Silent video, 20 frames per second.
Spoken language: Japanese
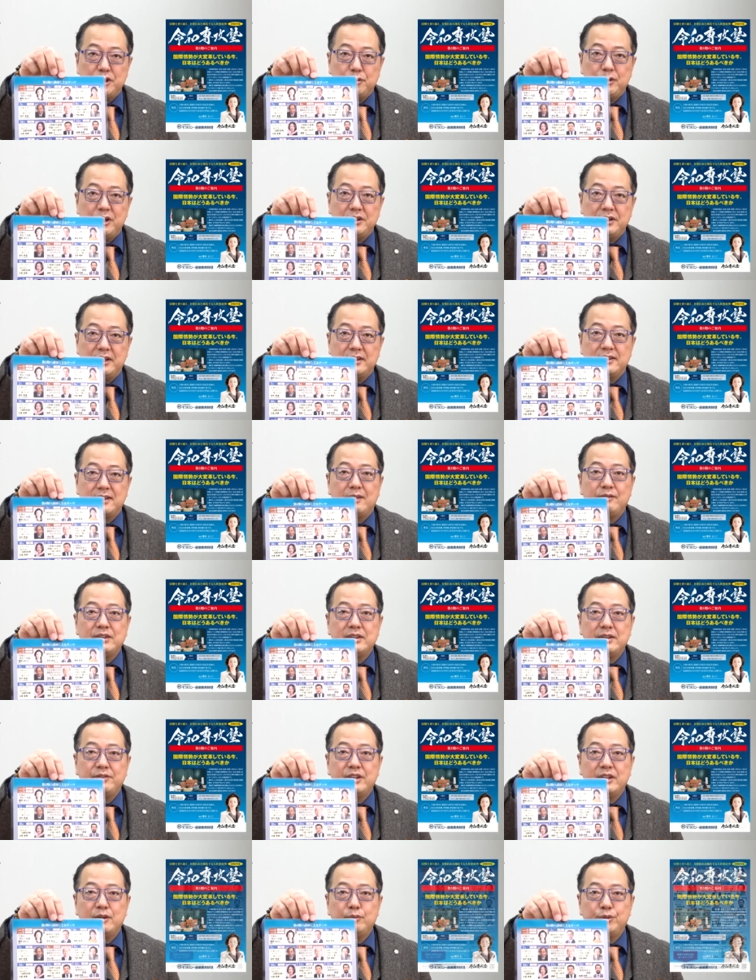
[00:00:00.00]
しまして、
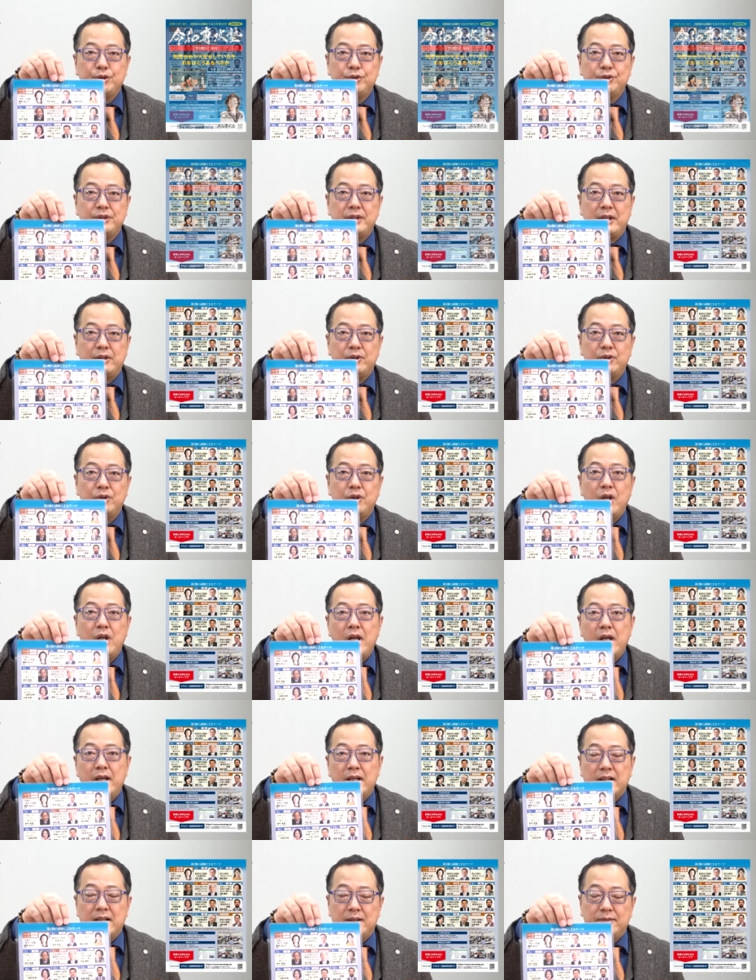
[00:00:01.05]
様々な分野を
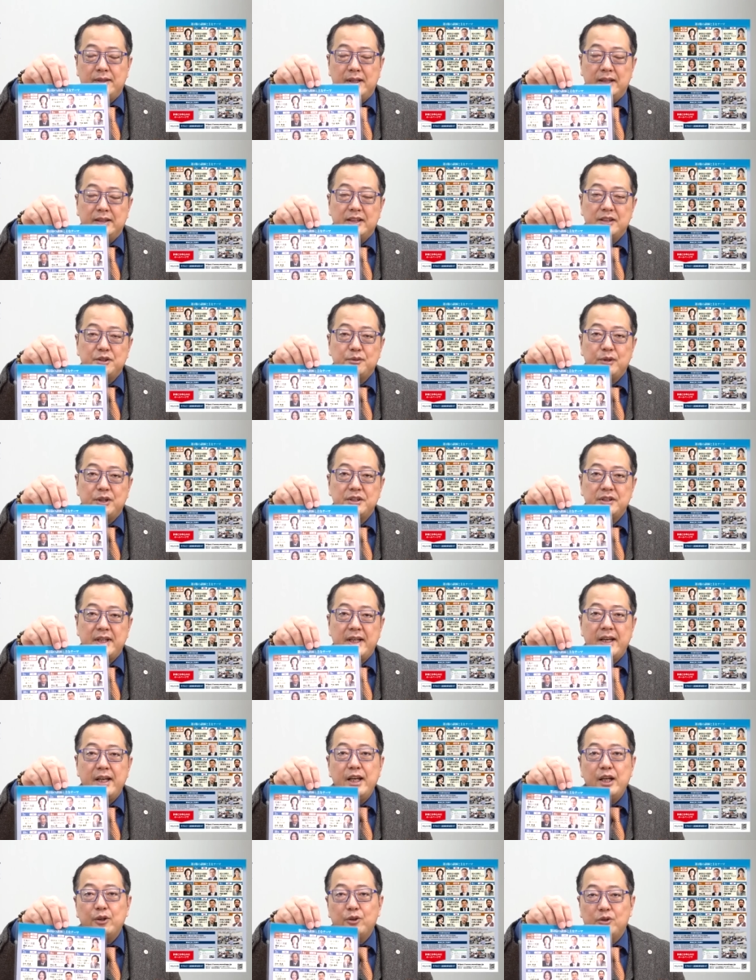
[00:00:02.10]
カバーいたしまし
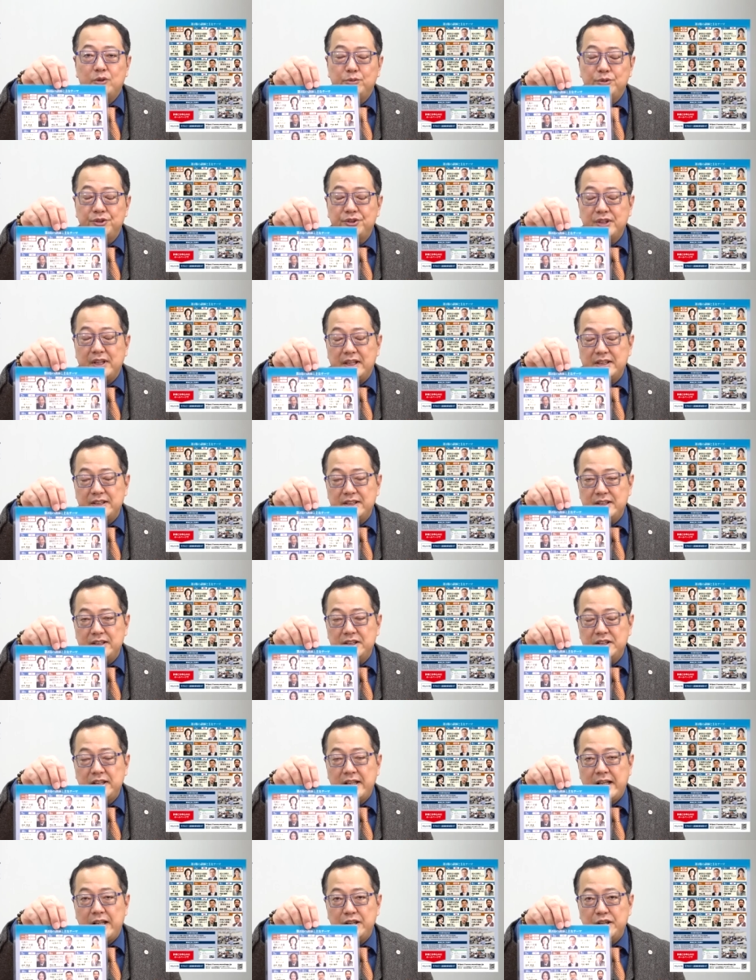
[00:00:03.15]
て、この難しい
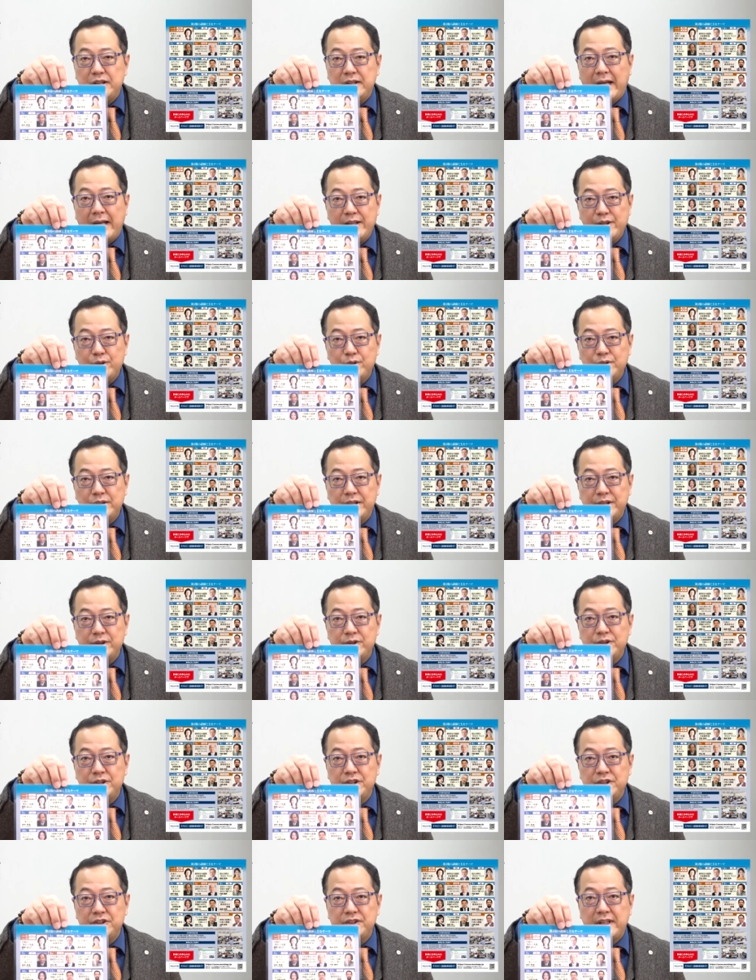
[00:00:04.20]
時代に対応でき
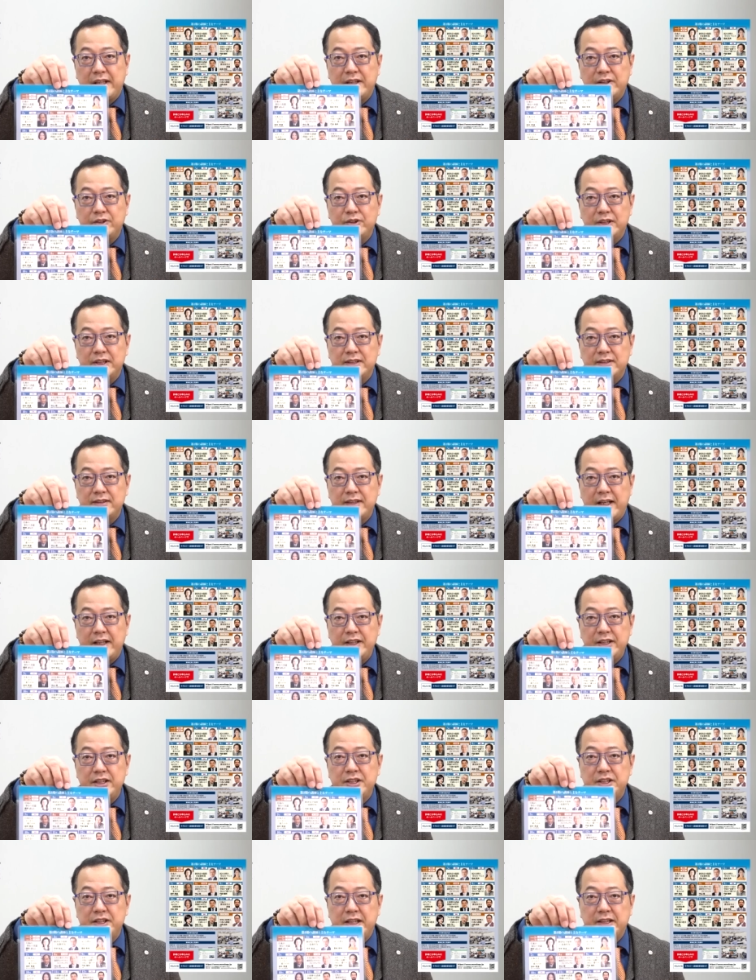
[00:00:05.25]
る人材の育成
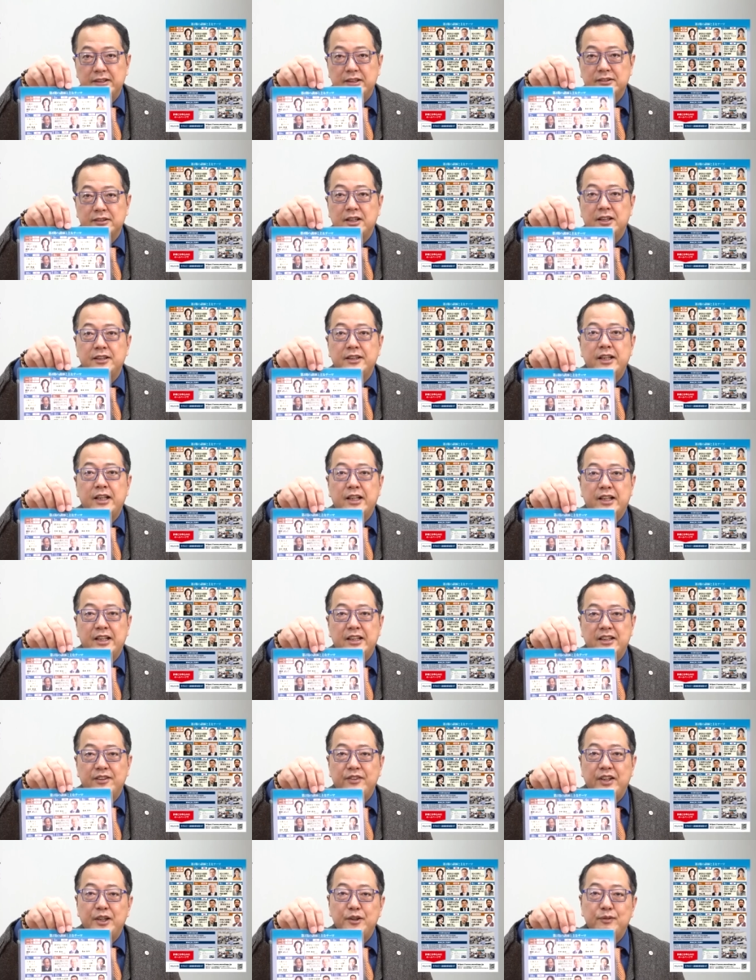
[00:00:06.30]
に1年間かけて励ん
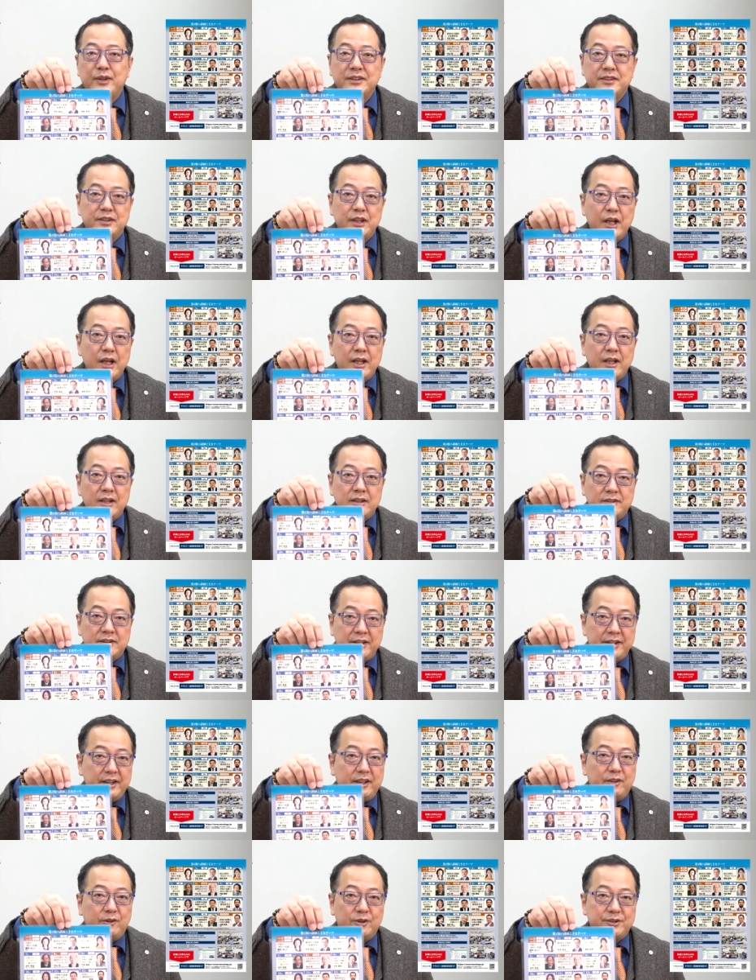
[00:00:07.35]
でまいります。ぜ
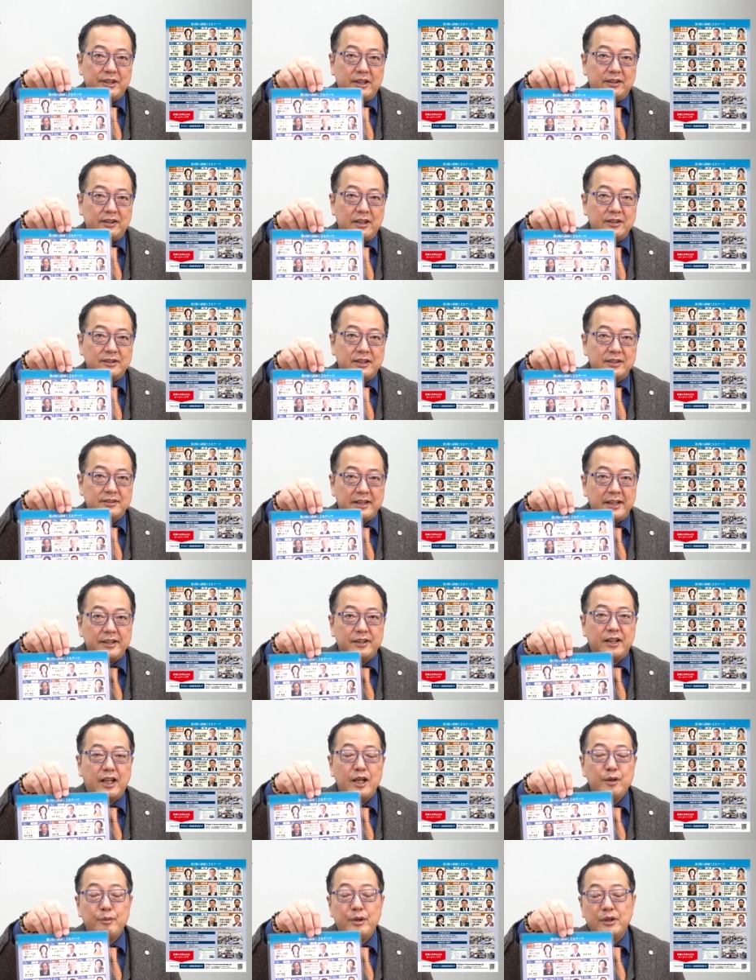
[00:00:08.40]
ひご参加ください。
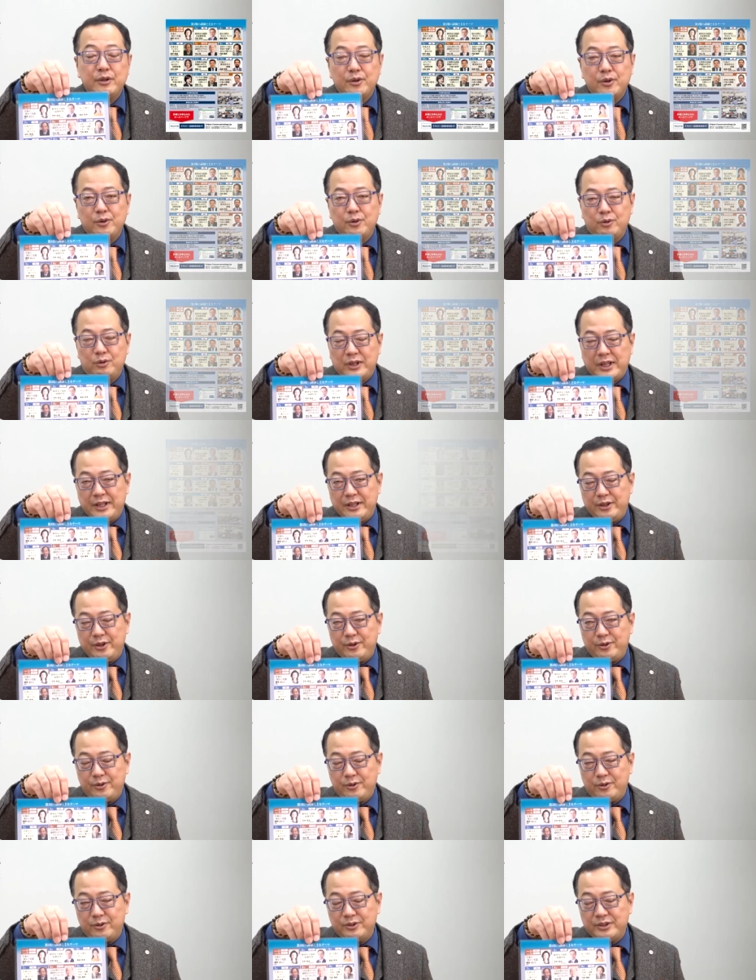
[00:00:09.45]
対面とオンライン両
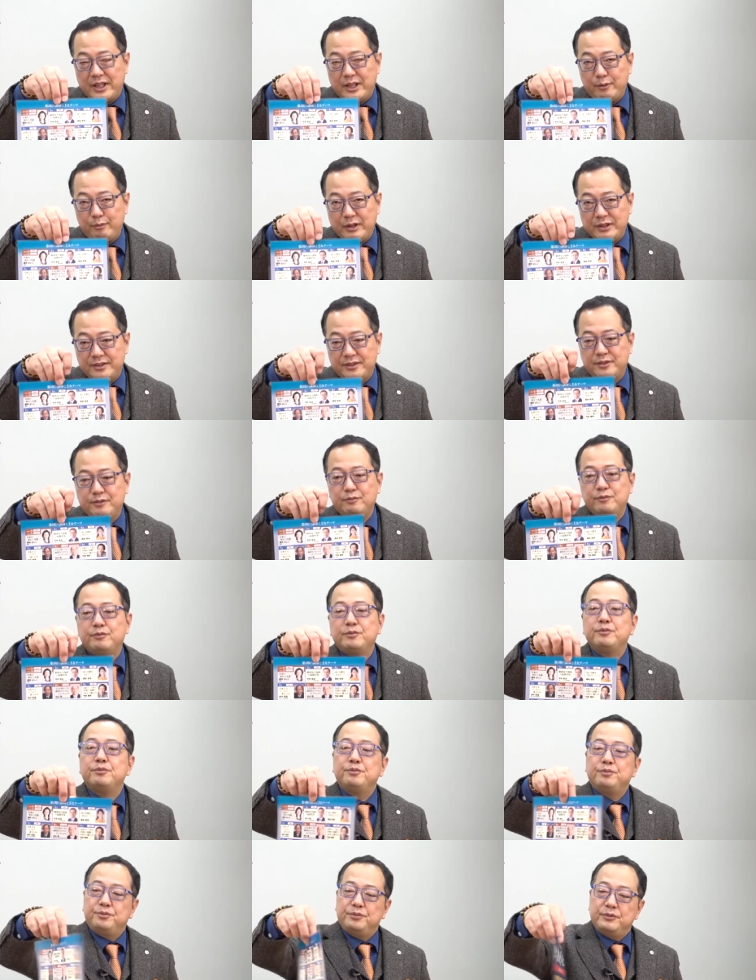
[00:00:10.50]
方ございます。
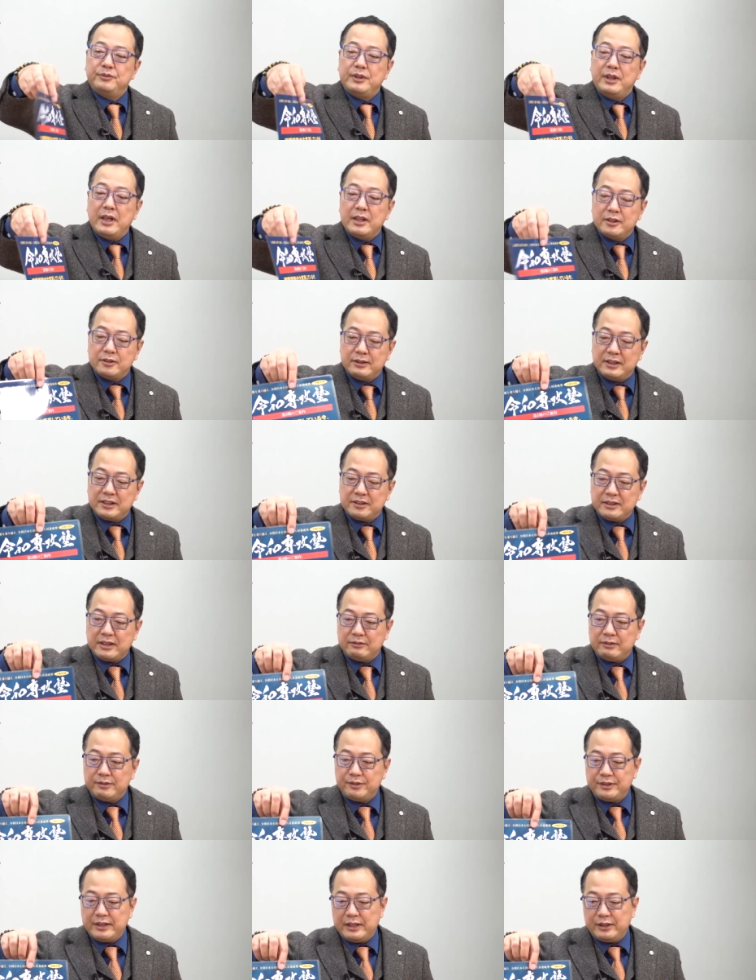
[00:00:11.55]
詳しくは
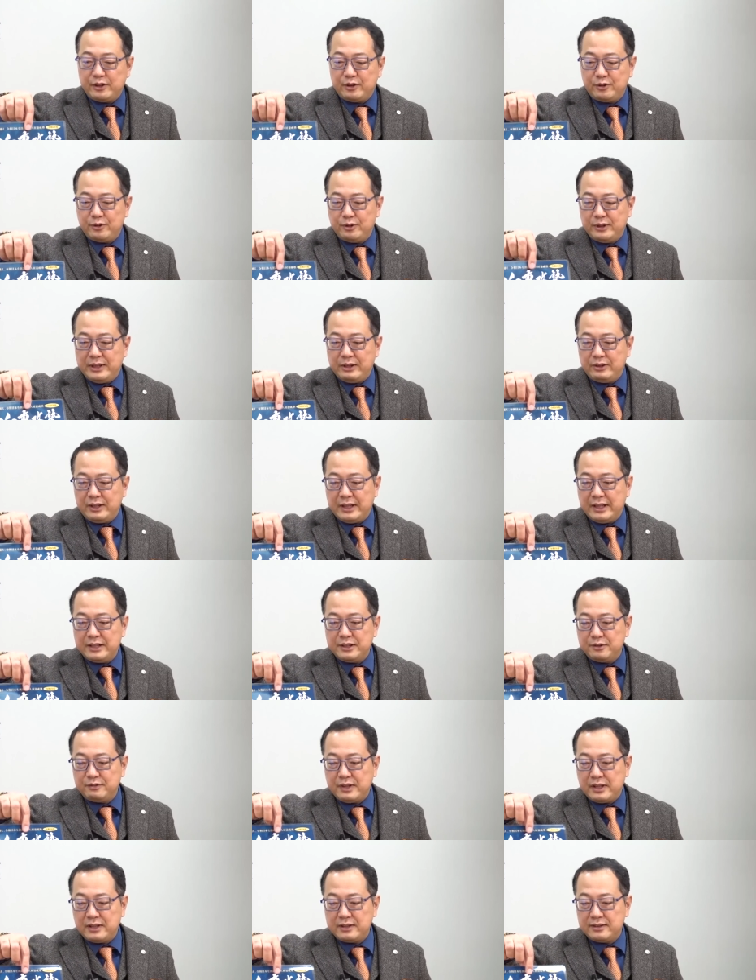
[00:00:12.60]
ウェブサイトの方でお願い
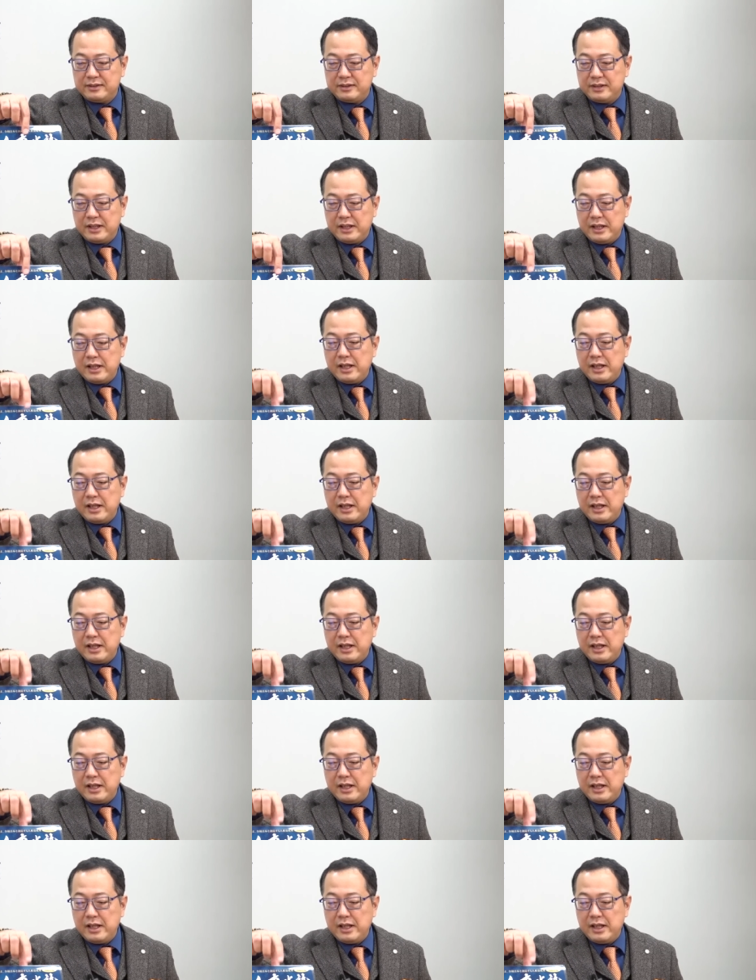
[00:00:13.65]
します。